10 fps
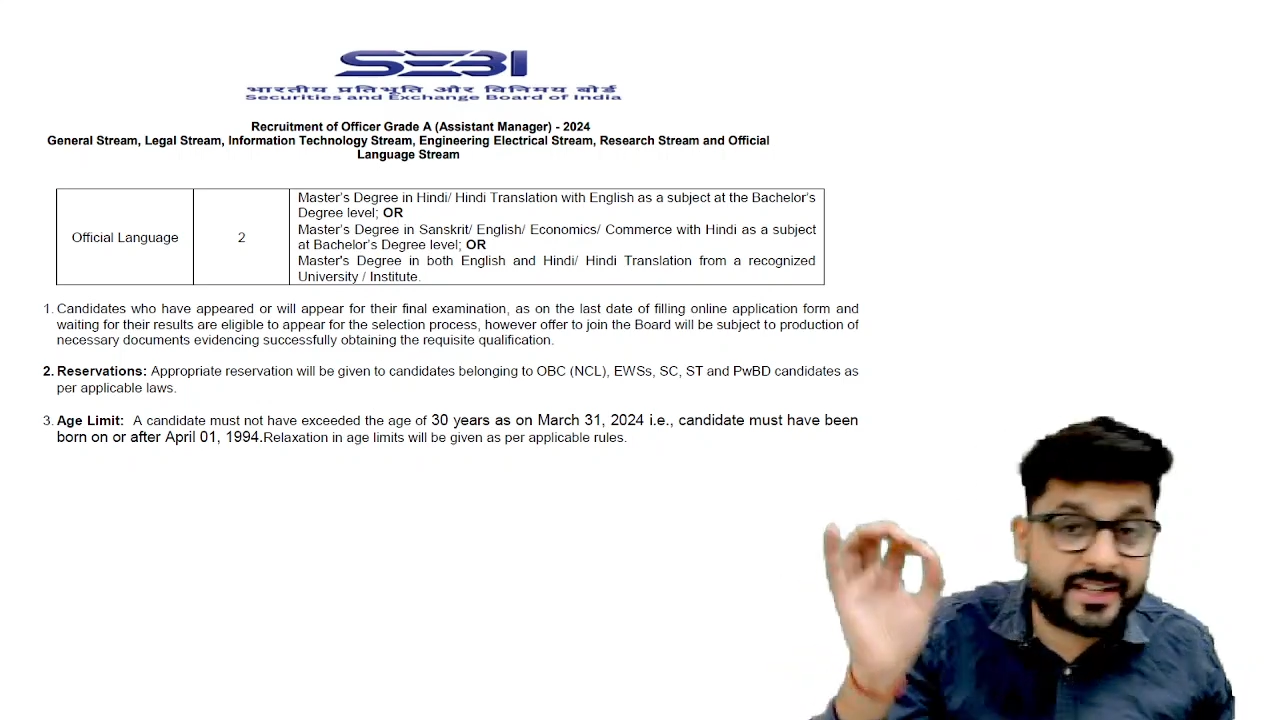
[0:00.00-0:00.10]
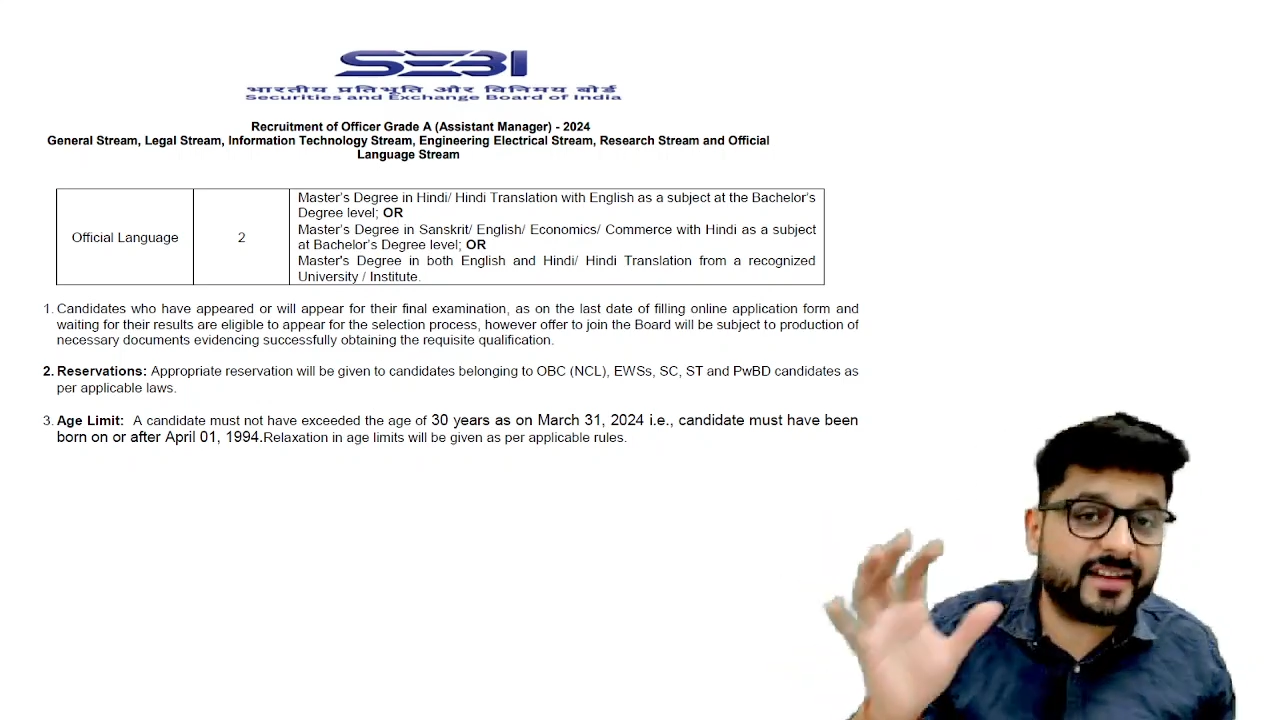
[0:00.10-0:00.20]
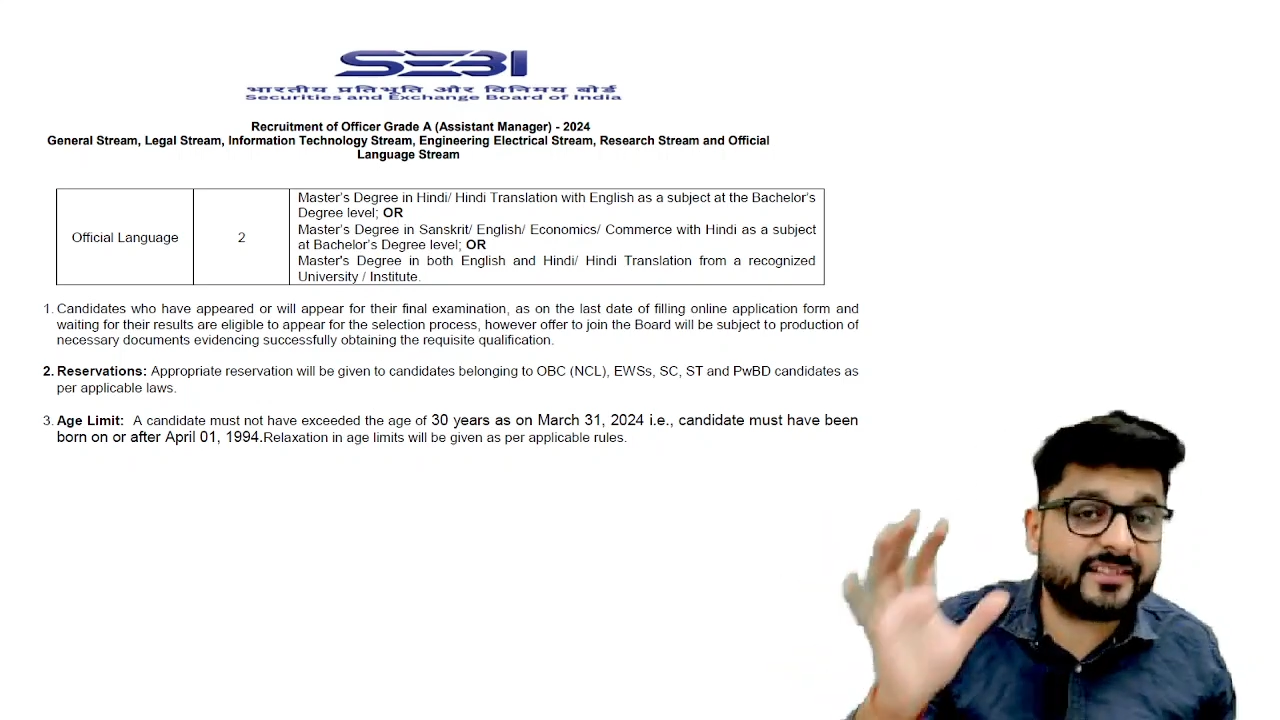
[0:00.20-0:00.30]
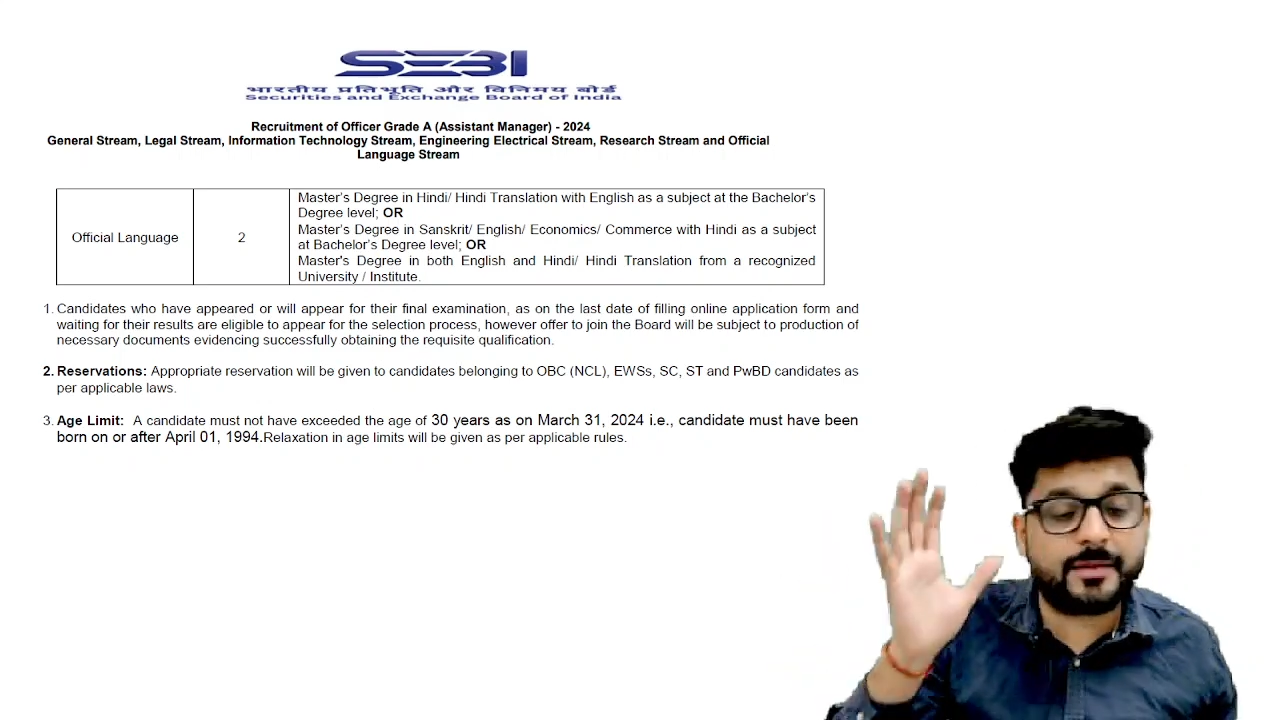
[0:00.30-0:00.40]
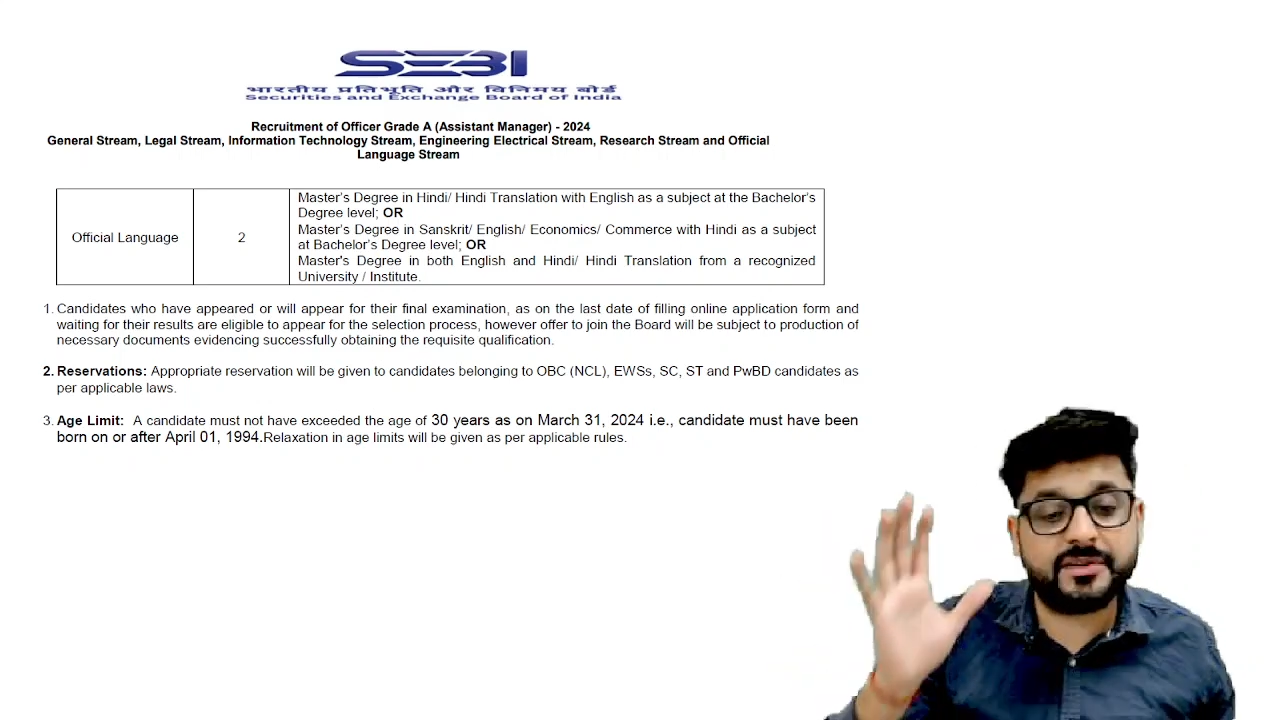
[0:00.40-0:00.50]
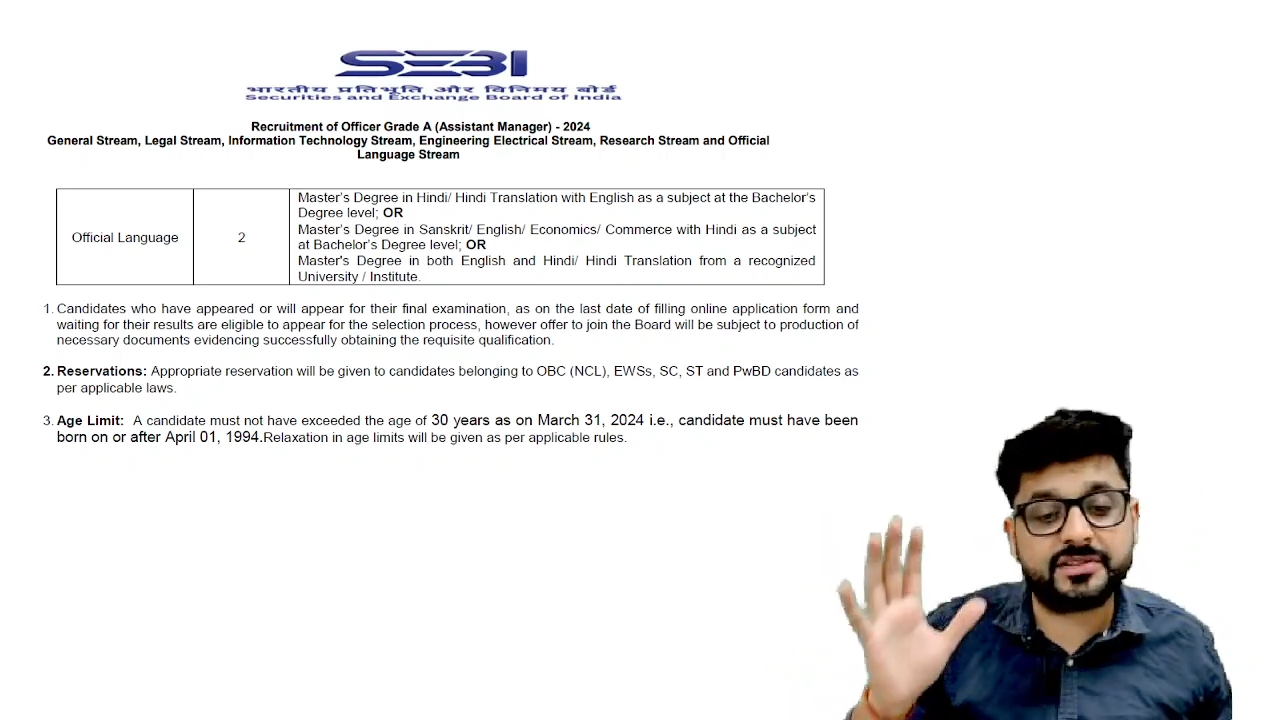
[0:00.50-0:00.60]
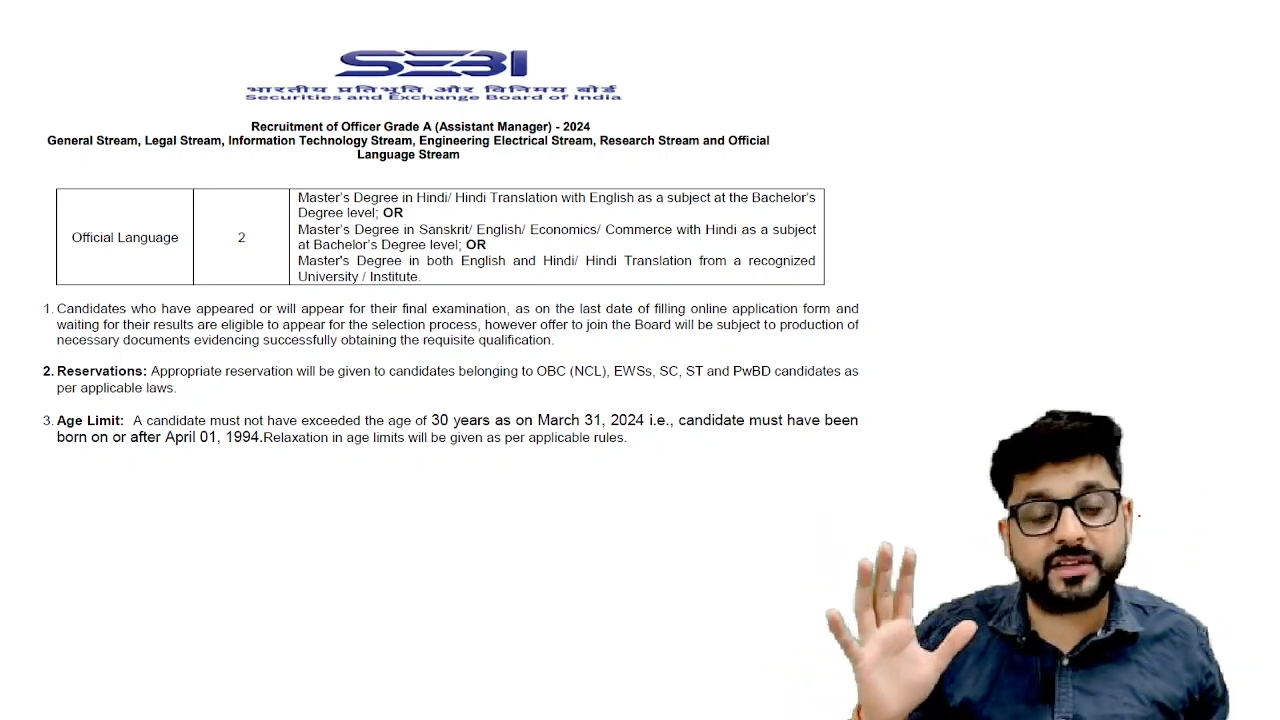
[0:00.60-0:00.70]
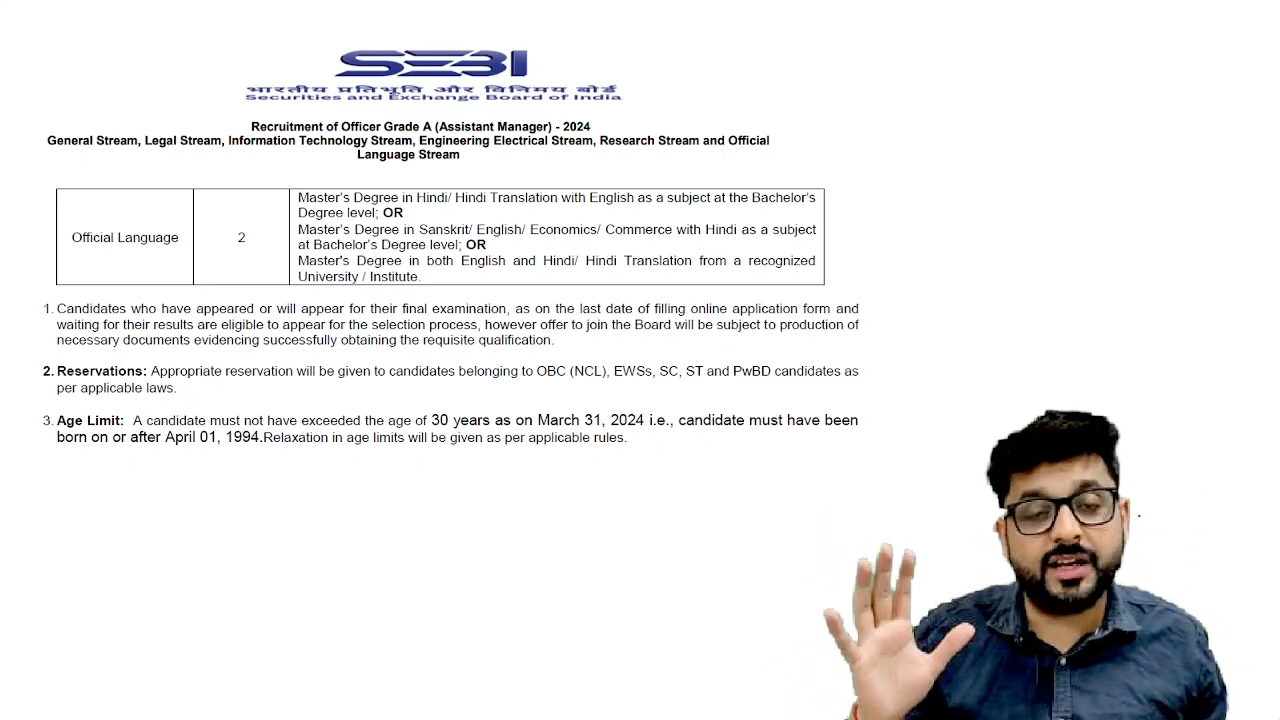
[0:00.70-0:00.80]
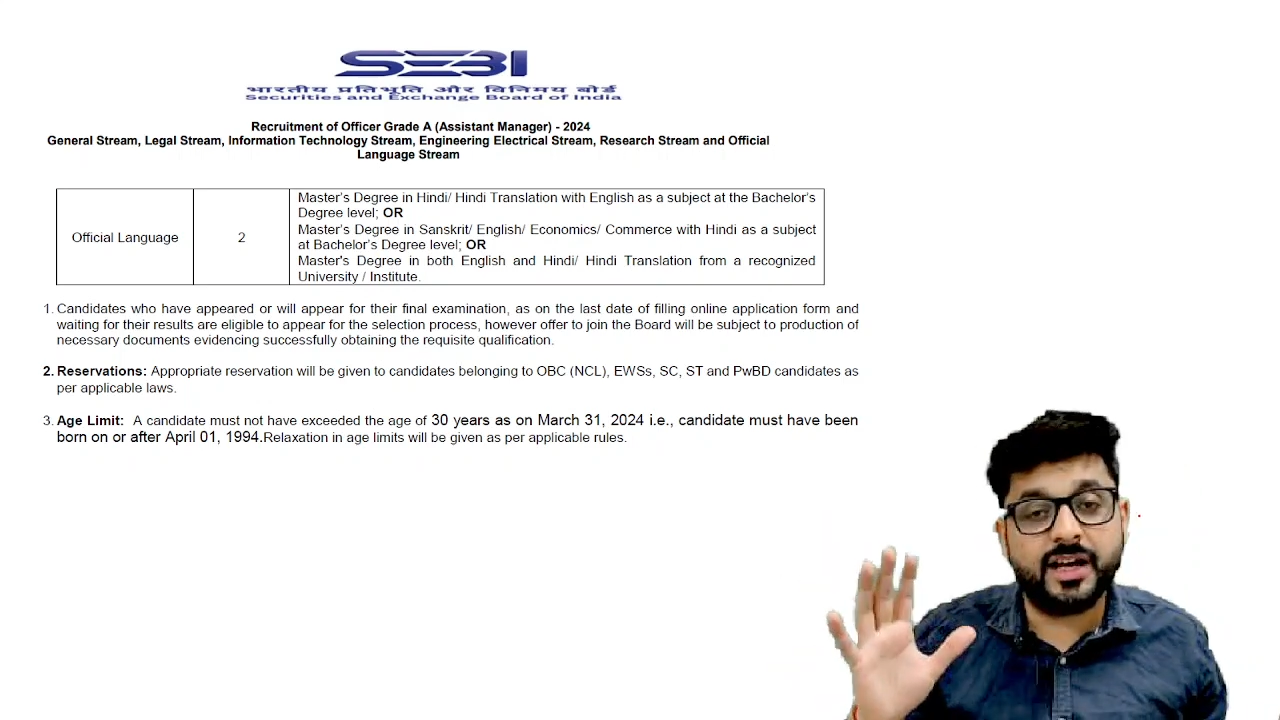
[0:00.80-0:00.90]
एग्जामिनेशन